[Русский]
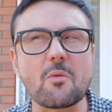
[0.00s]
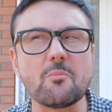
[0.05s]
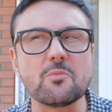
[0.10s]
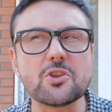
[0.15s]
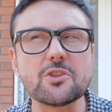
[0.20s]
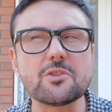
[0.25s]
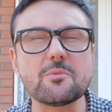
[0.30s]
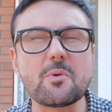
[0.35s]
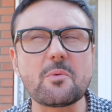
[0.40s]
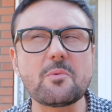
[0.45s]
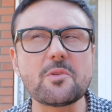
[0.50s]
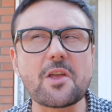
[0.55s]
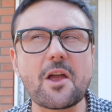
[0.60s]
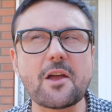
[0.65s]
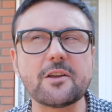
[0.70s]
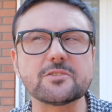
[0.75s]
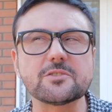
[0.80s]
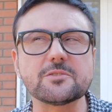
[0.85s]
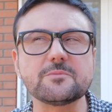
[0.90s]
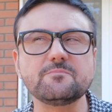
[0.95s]
Мне
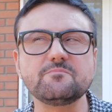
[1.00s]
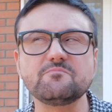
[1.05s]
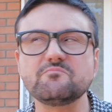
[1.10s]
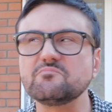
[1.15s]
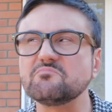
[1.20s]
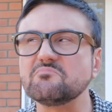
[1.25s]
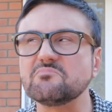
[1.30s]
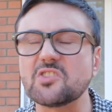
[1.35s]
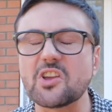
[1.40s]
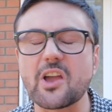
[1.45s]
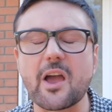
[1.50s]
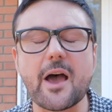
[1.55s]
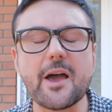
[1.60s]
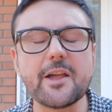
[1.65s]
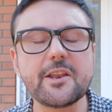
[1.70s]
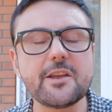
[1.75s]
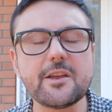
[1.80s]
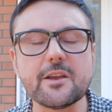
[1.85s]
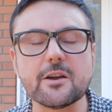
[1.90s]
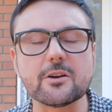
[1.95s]
напоминает и
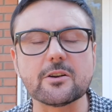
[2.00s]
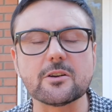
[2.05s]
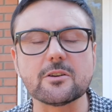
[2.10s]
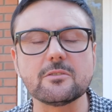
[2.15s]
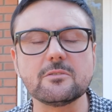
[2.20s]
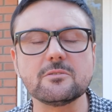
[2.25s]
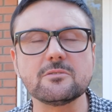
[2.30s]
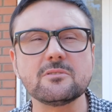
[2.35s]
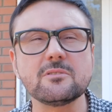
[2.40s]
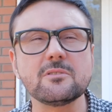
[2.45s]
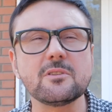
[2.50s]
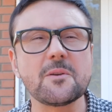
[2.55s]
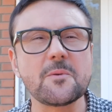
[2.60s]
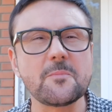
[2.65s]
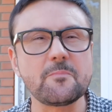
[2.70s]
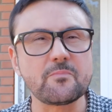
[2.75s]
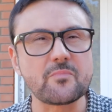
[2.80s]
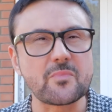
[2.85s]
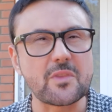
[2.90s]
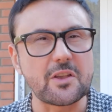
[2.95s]
орех,
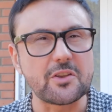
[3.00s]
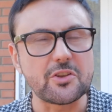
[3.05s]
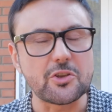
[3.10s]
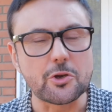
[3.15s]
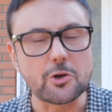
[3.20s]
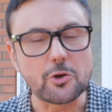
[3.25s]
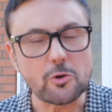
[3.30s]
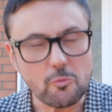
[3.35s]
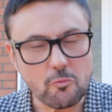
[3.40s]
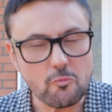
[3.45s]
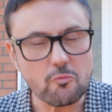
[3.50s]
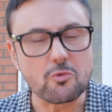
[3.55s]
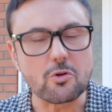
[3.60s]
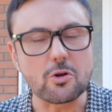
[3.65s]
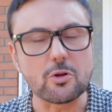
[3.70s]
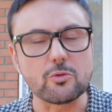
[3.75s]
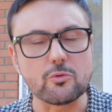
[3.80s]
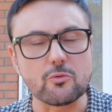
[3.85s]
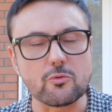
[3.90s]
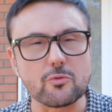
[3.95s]
и
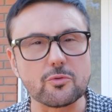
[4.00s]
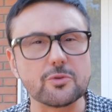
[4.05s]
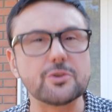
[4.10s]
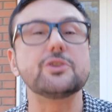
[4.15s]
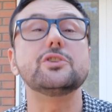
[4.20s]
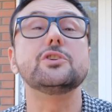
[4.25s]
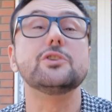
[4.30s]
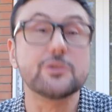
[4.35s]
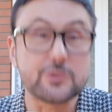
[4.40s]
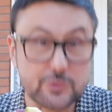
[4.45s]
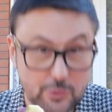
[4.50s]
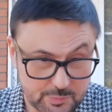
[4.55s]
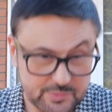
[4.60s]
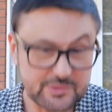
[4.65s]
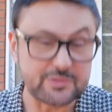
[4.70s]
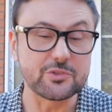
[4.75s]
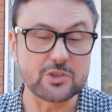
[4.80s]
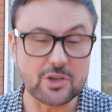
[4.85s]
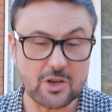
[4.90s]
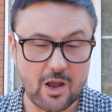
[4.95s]
руколу, и,
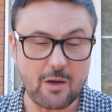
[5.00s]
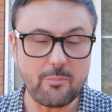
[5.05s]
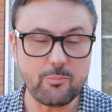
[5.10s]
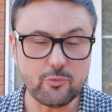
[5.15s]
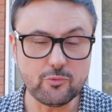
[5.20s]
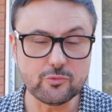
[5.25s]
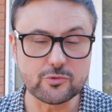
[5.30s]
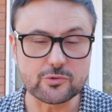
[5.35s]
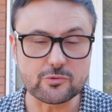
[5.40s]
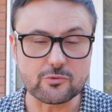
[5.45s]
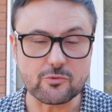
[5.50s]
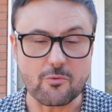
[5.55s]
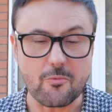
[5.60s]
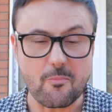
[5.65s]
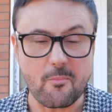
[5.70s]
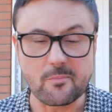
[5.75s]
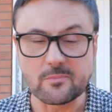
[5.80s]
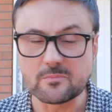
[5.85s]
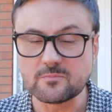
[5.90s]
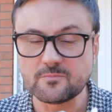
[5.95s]
собственно, капусту.